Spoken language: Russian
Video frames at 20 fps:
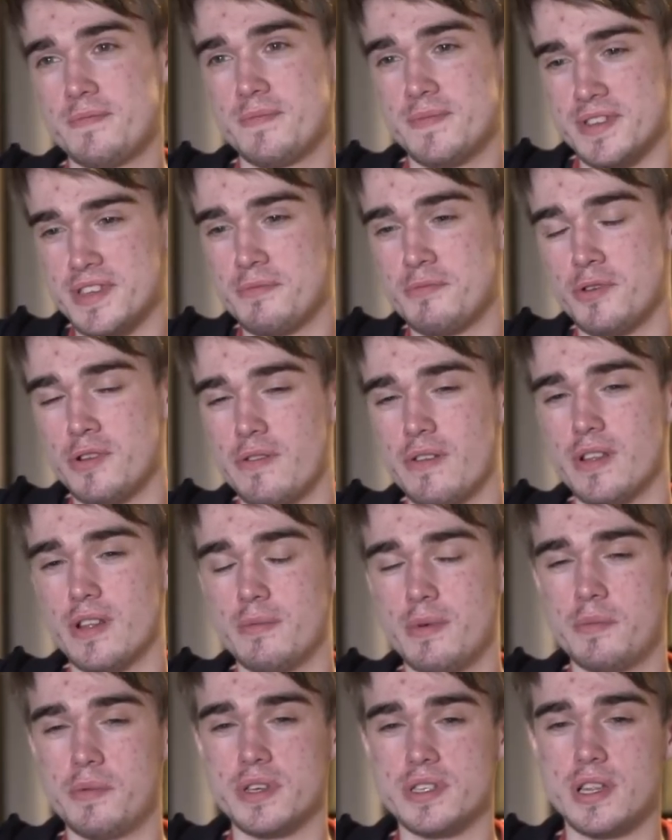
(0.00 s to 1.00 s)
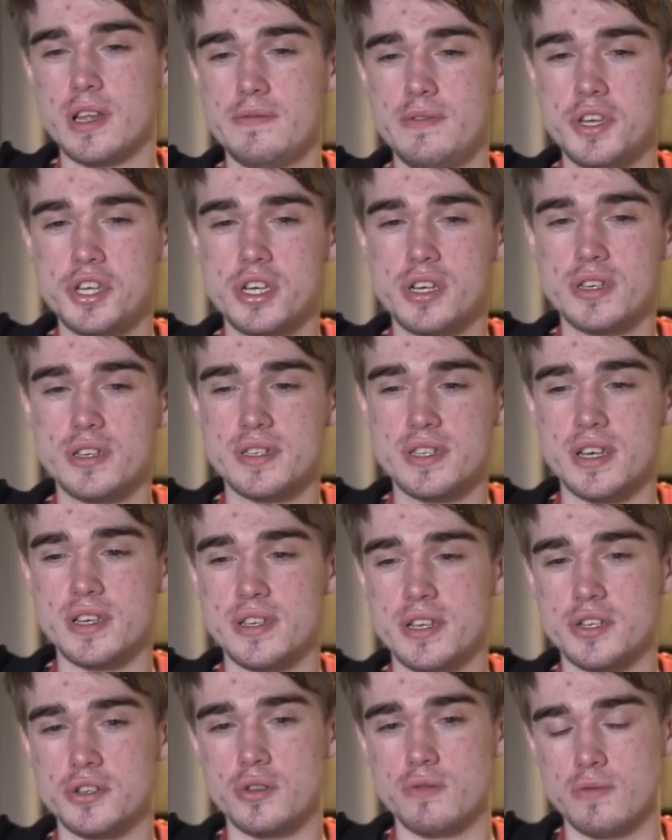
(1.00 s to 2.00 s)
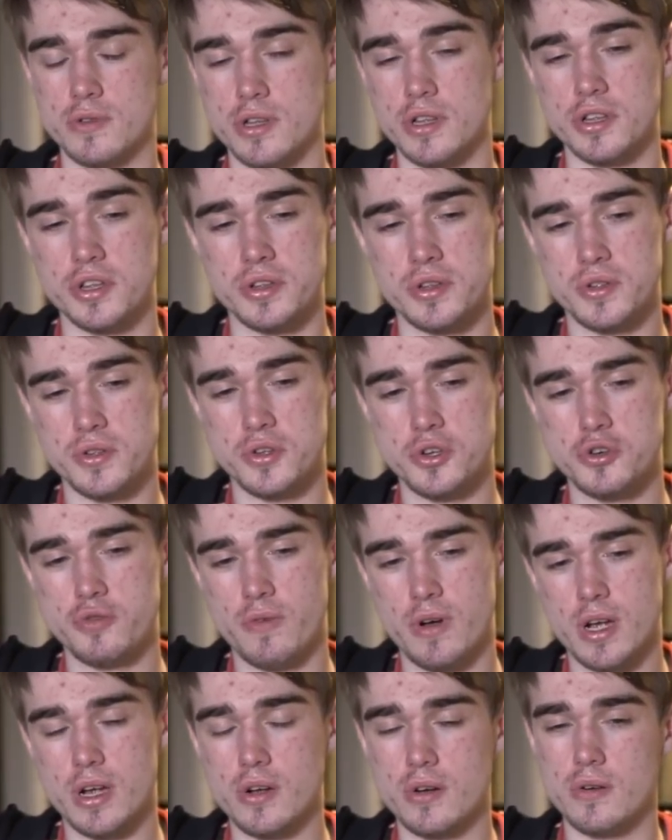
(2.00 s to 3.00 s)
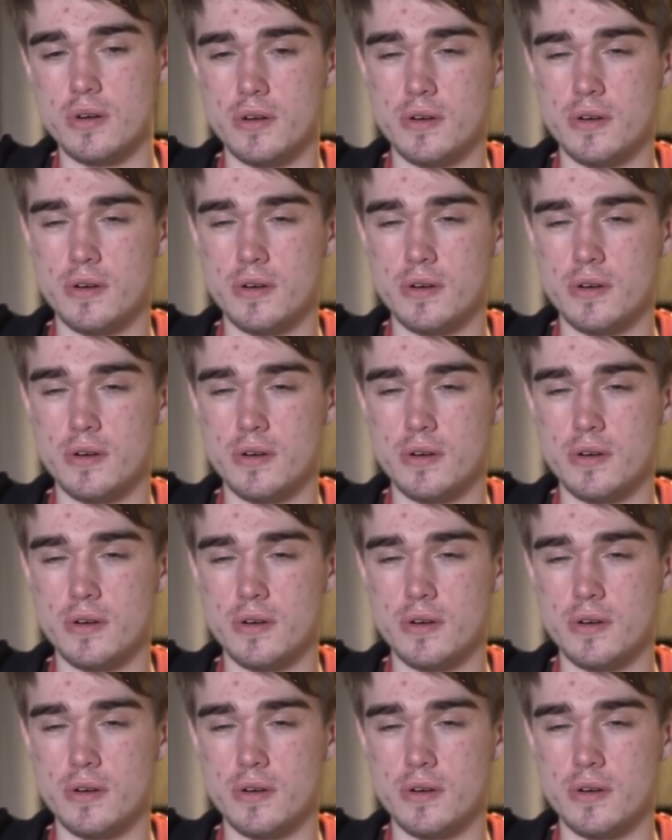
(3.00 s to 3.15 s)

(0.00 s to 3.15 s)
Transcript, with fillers: замолвил обо мне словечко, сказал, что вот этот чувак,